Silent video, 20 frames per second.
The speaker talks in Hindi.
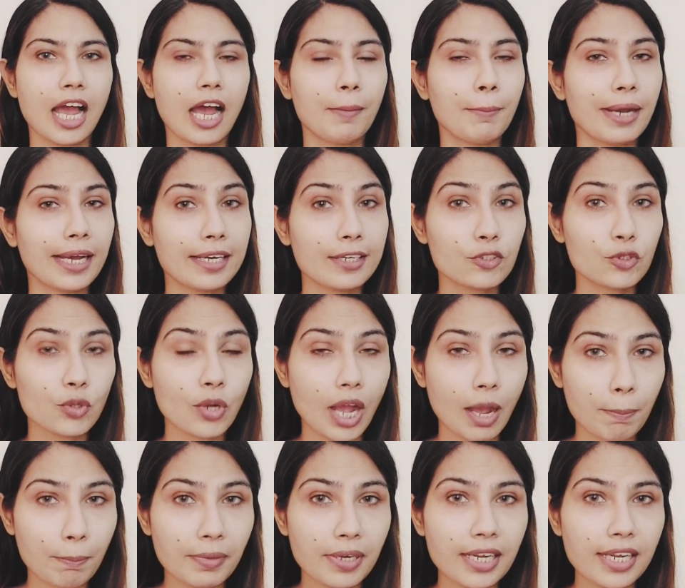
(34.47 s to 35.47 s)
हमारे जो
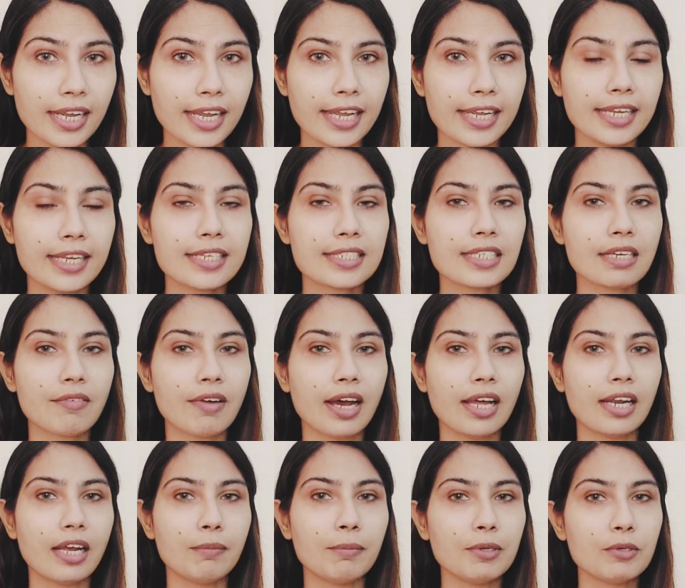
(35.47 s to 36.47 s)
अपने हैं ये
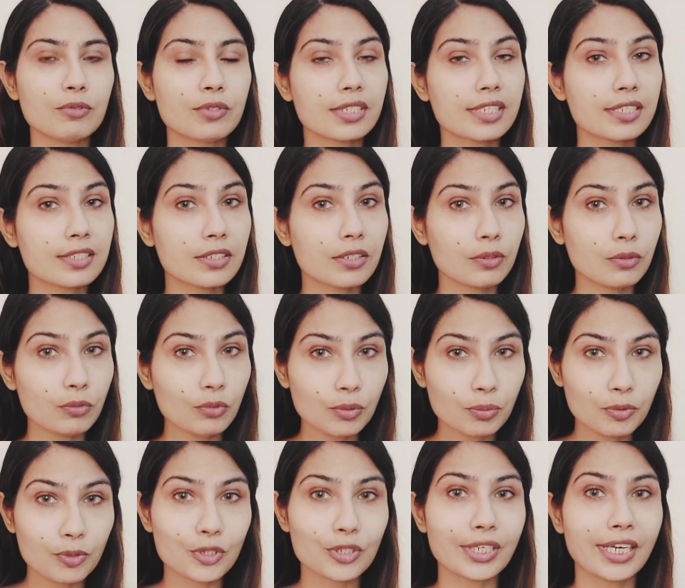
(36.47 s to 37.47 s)
सवाल हमें उनसे ज़रूर
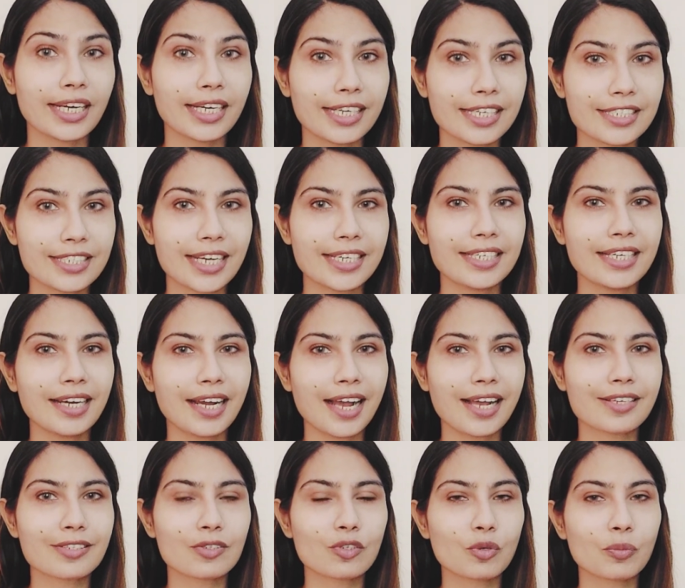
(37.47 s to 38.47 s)
पूछते रहने चाहिए
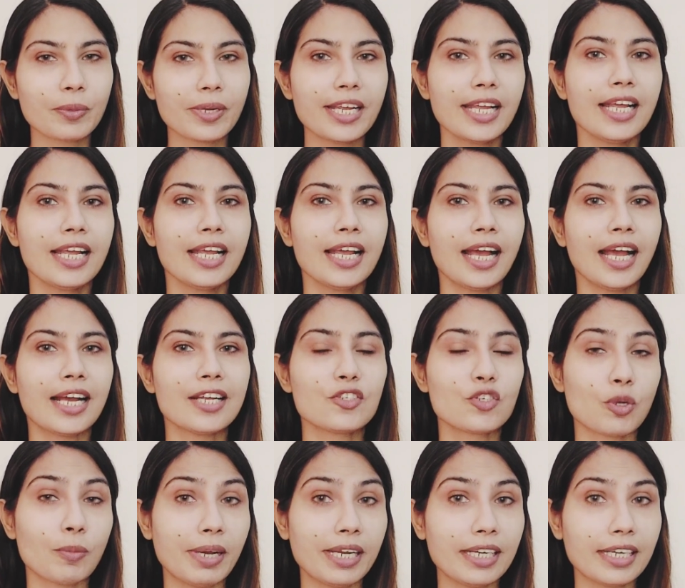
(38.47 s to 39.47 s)
ख़ासतौर पर
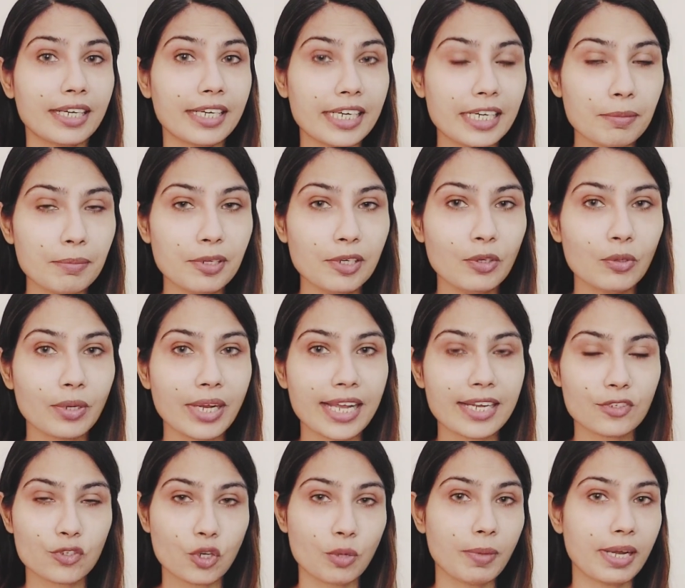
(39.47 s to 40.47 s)
जो हमारे करीबी लोग
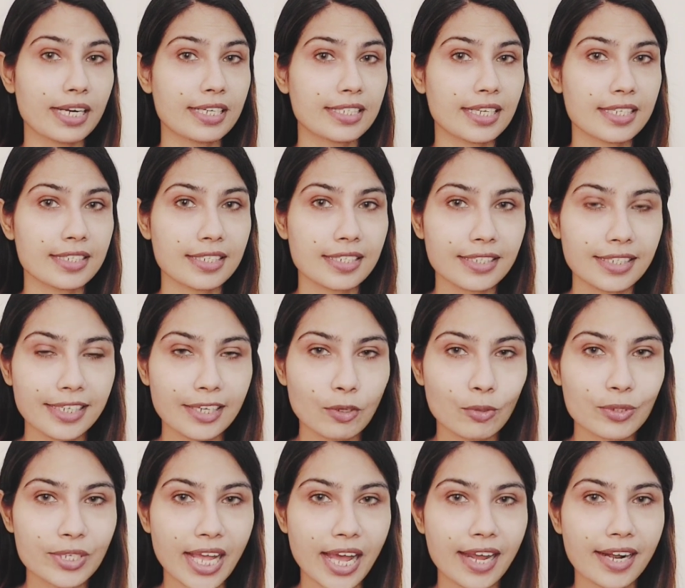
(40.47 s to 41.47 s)
हैं जो हमारे साथ ज़िंदगी
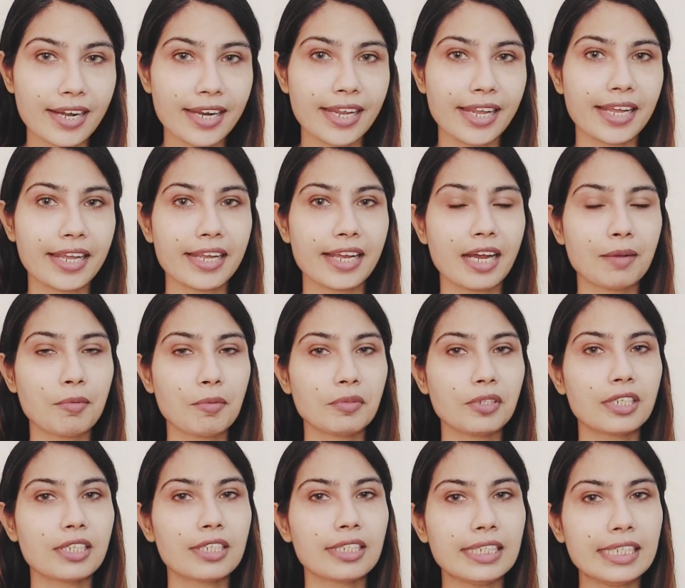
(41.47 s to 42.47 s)
गुजार रहे हैं हम
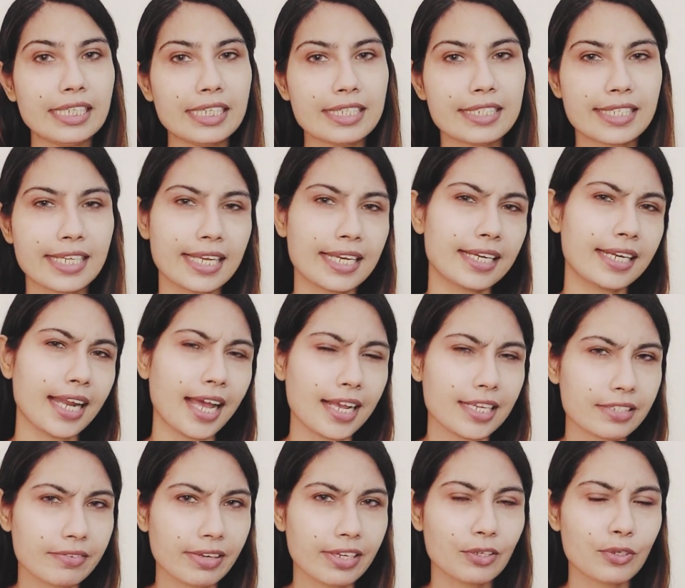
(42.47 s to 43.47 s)
अपने कलीग से
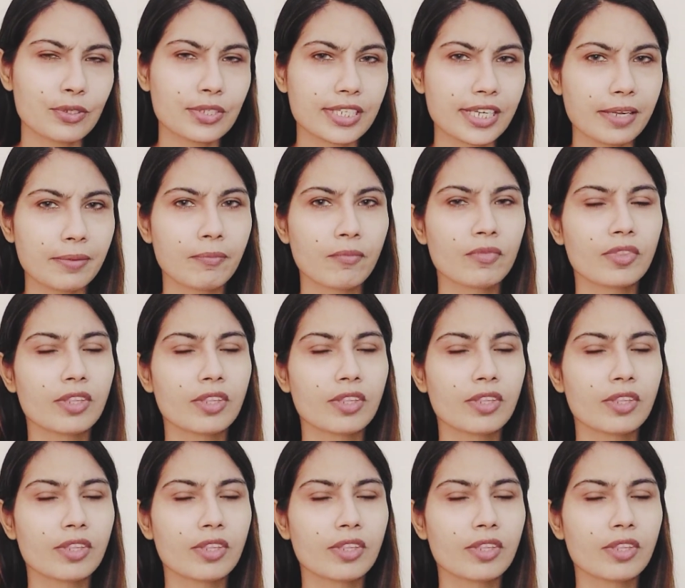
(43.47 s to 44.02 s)
क्लास फेलो से